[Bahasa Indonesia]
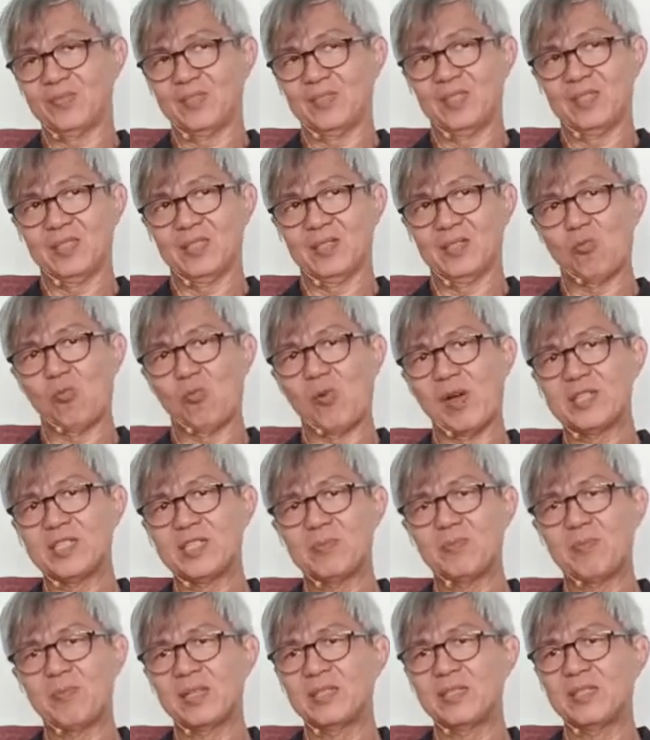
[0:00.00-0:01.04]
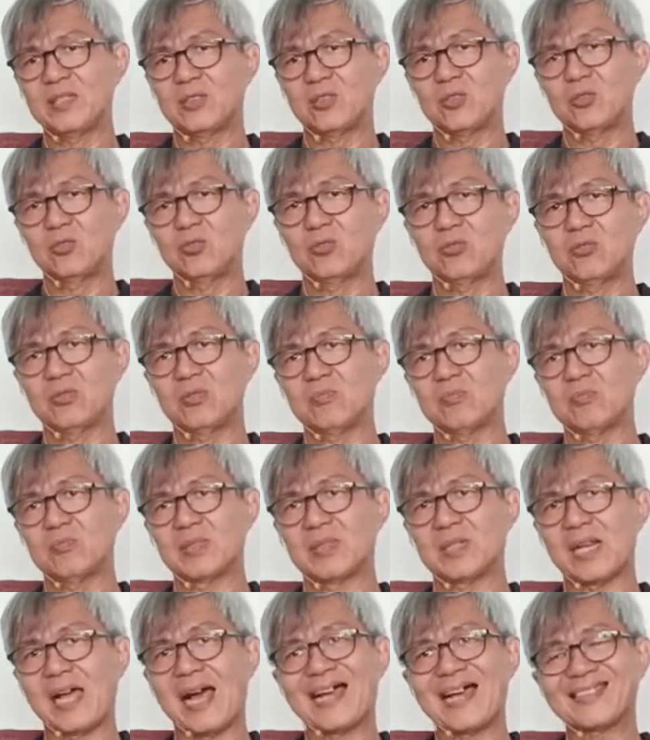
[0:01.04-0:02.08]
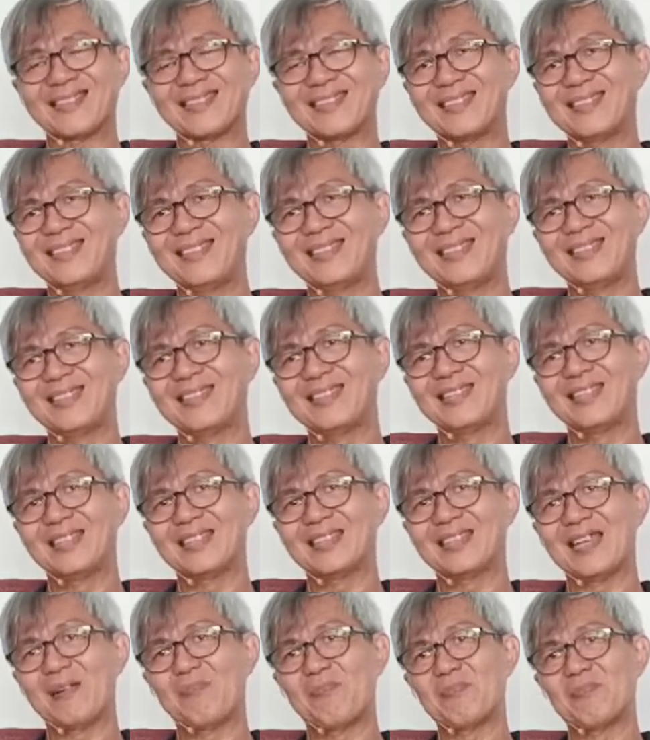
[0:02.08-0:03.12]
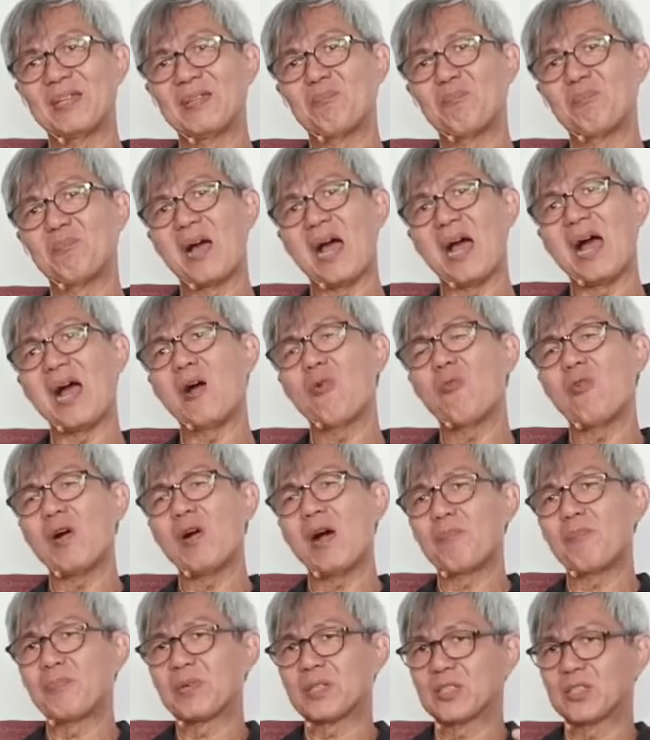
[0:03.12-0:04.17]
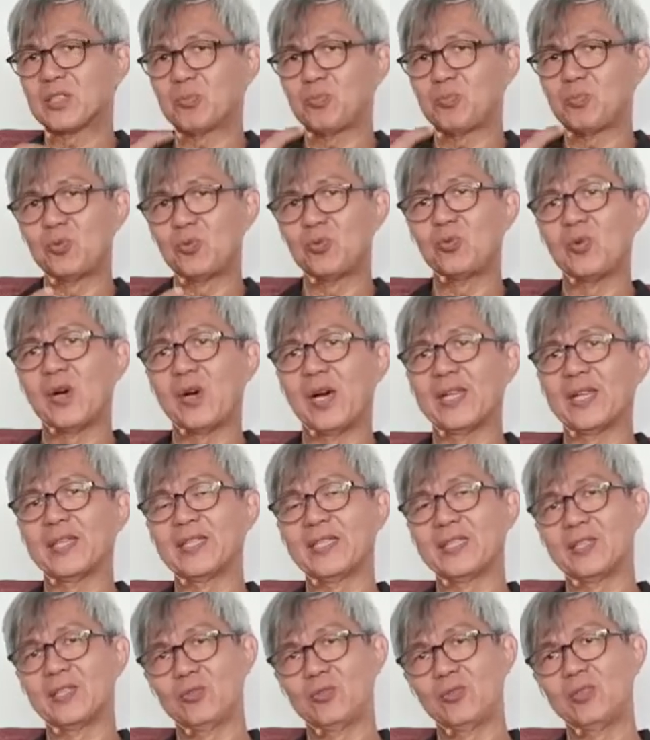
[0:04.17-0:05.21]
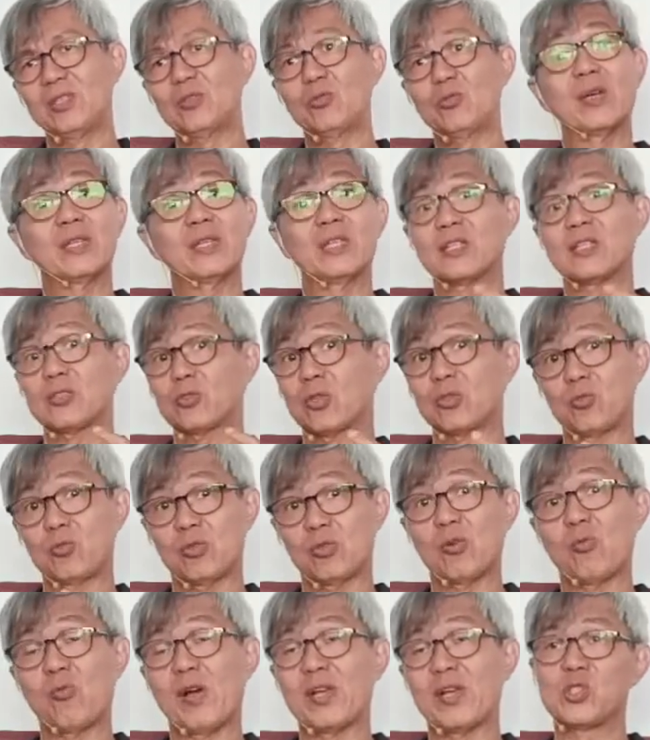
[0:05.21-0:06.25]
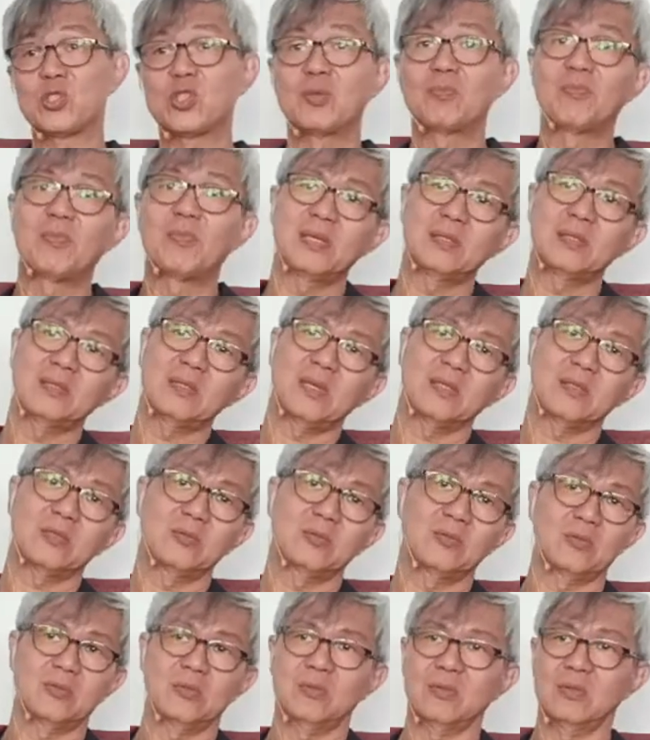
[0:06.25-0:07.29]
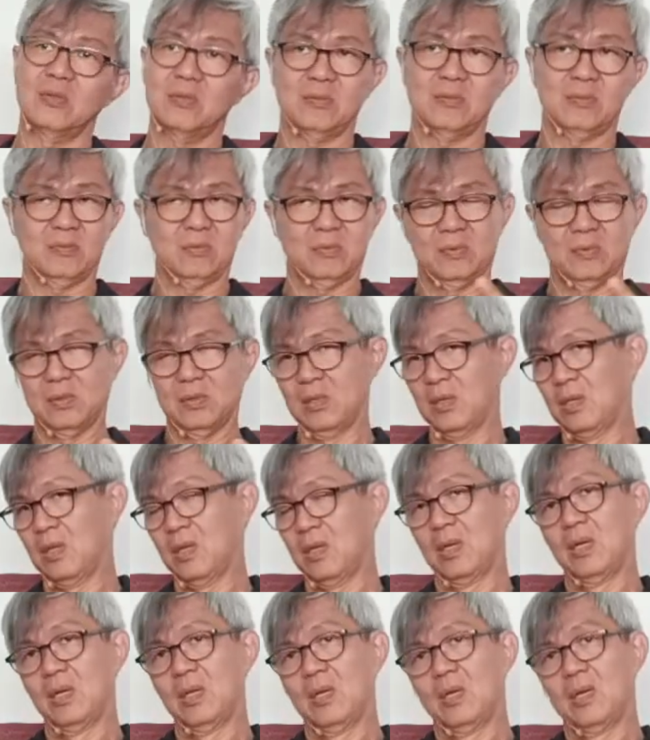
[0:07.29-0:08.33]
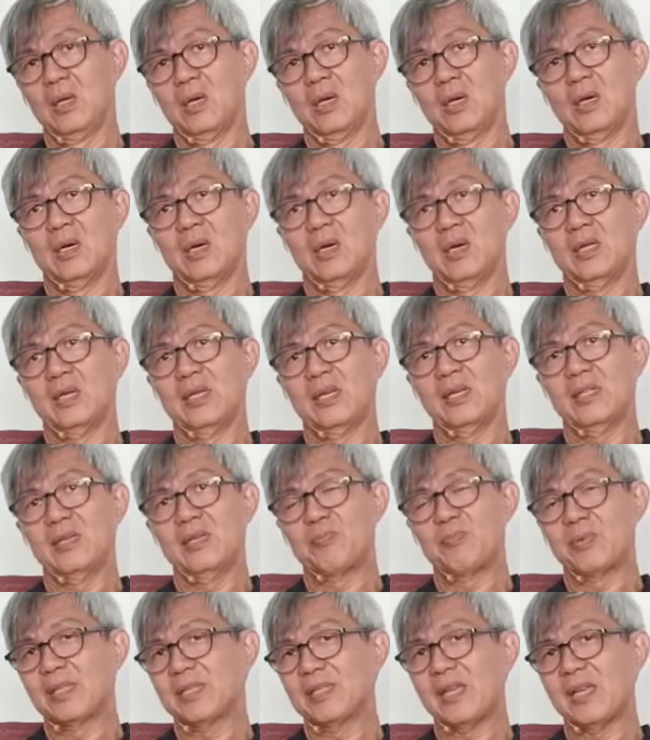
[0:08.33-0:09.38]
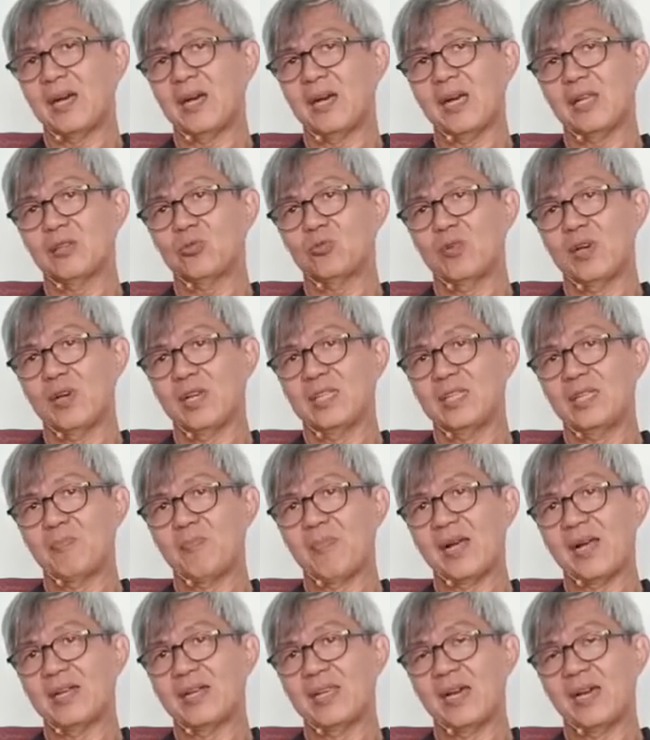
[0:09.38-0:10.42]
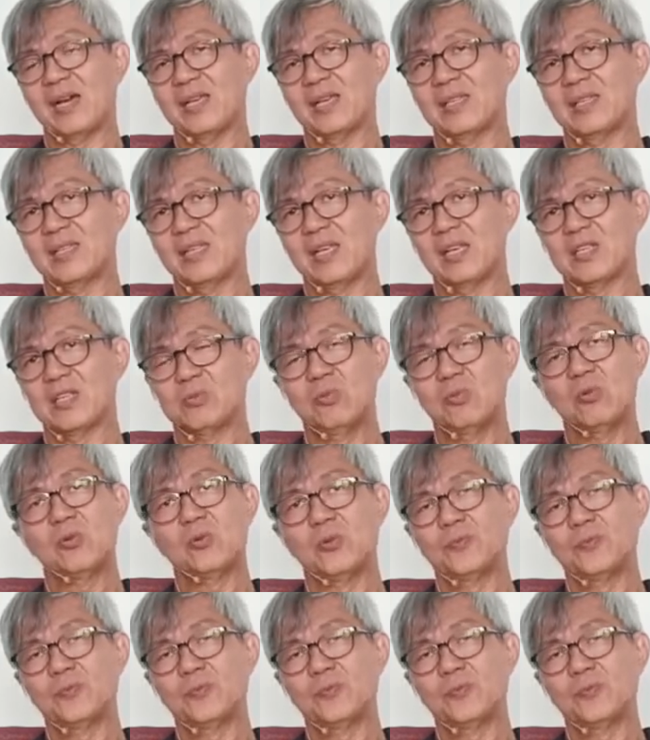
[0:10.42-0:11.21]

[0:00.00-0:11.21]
Kewajiban itu berarti kita membawa persepuluhan itu, itu adalah suatu kewajiban atau uh, yang diperintahkan Tuhan di Maliaki 3:10.